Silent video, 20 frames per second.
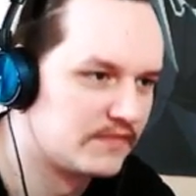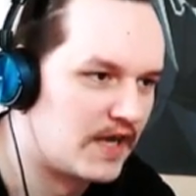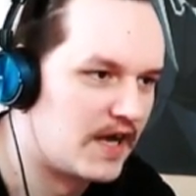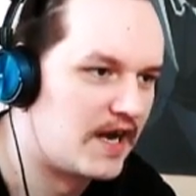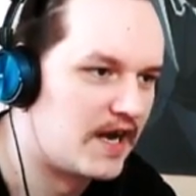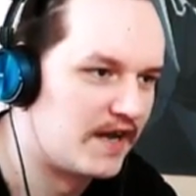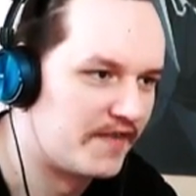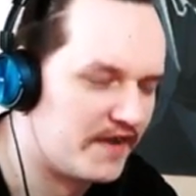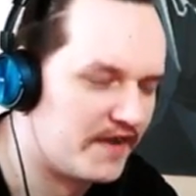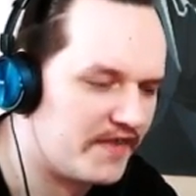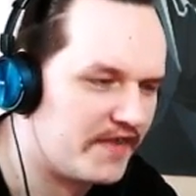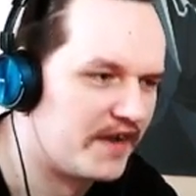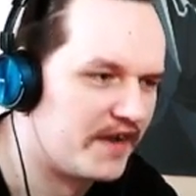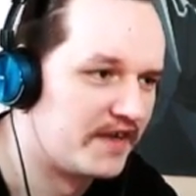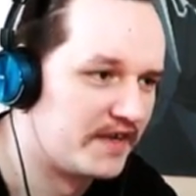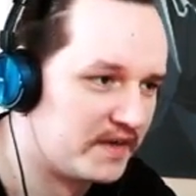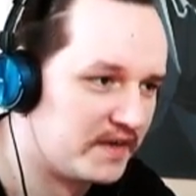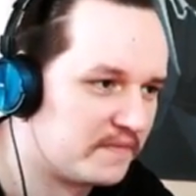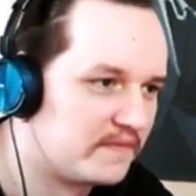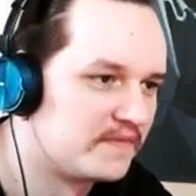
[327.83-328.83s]
Да, да,
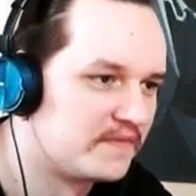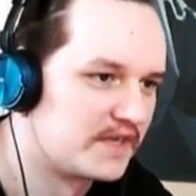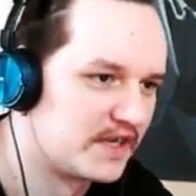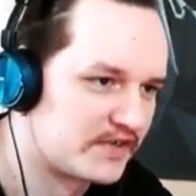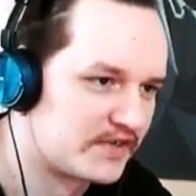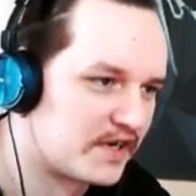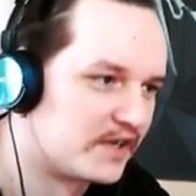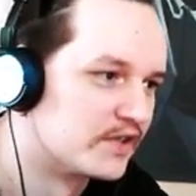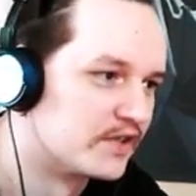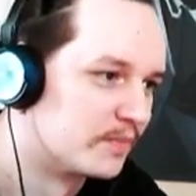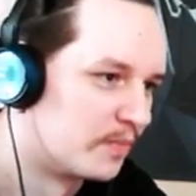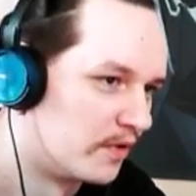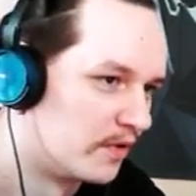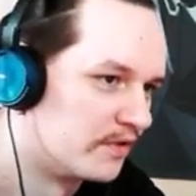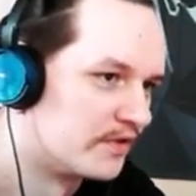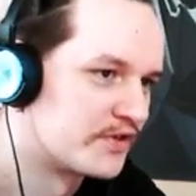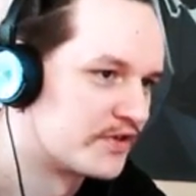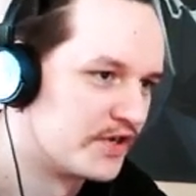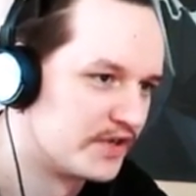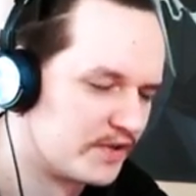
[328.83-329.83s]
да, я, я сразу
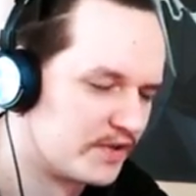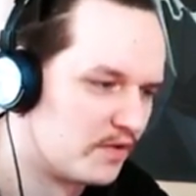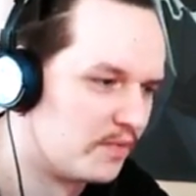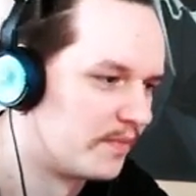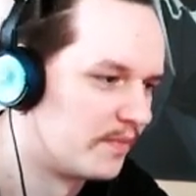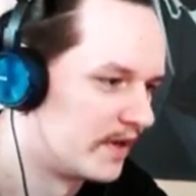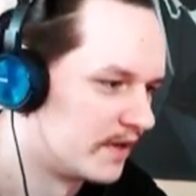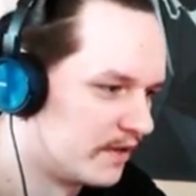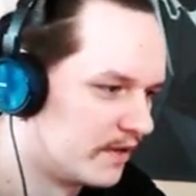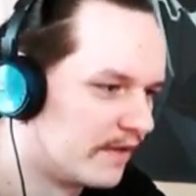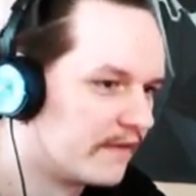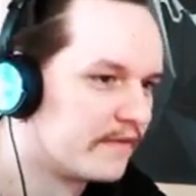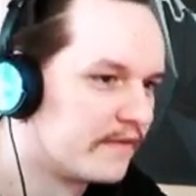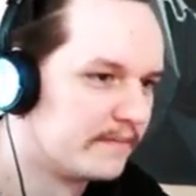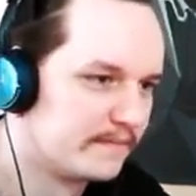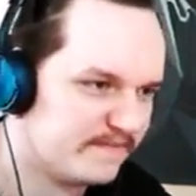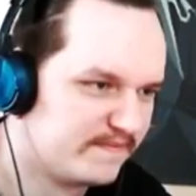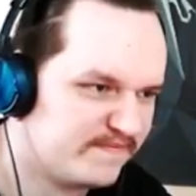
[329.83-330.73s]
понял, что это он поет.